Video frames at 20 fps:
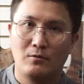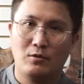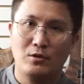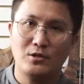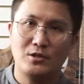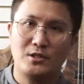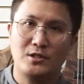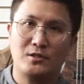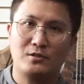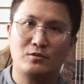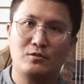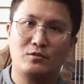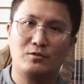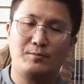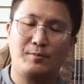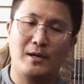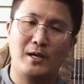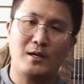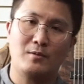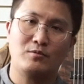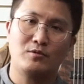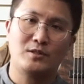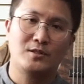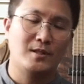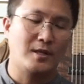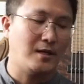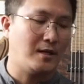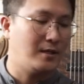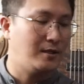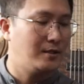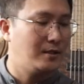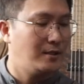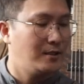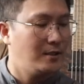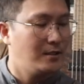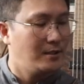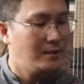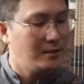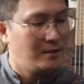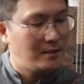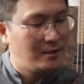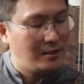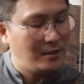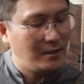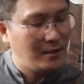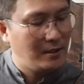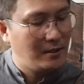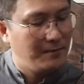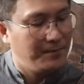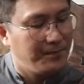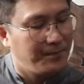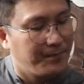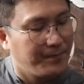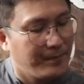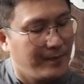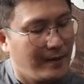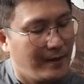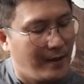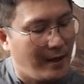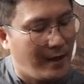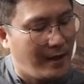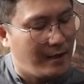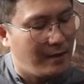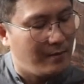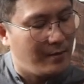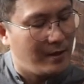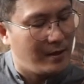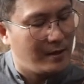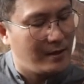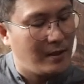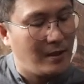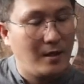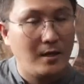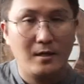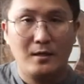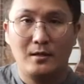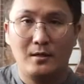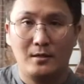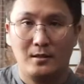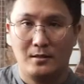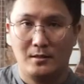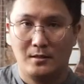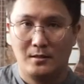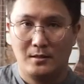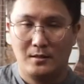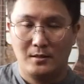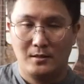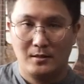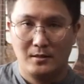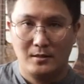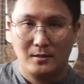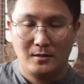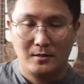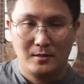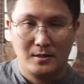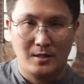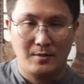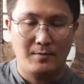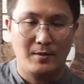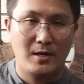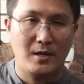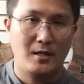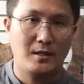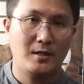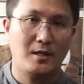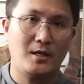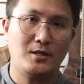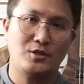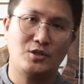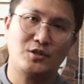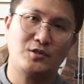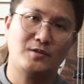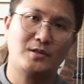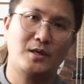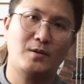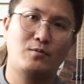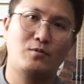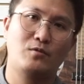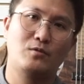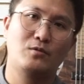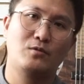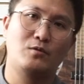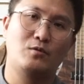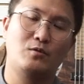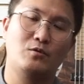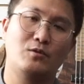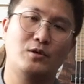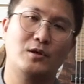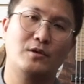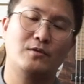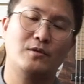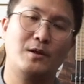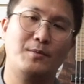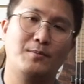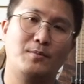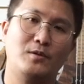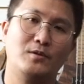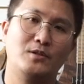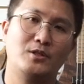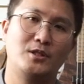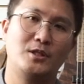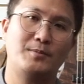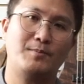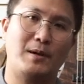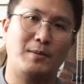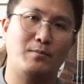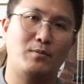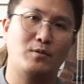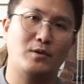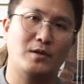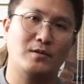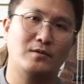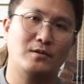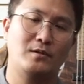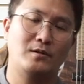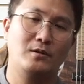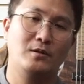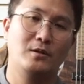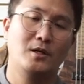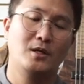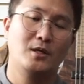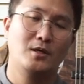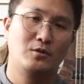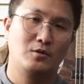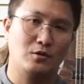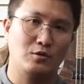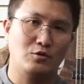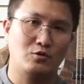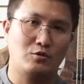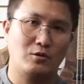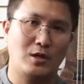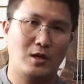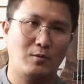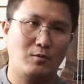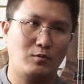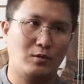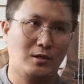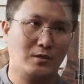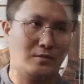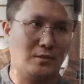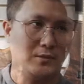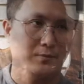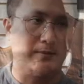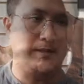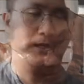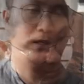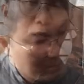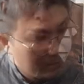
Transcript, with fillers: 원식스 투 파이브 진행 C, A마이나 D마이나 G7 코드에서 한 번씩 반복해서 연주를 해보겠습니다.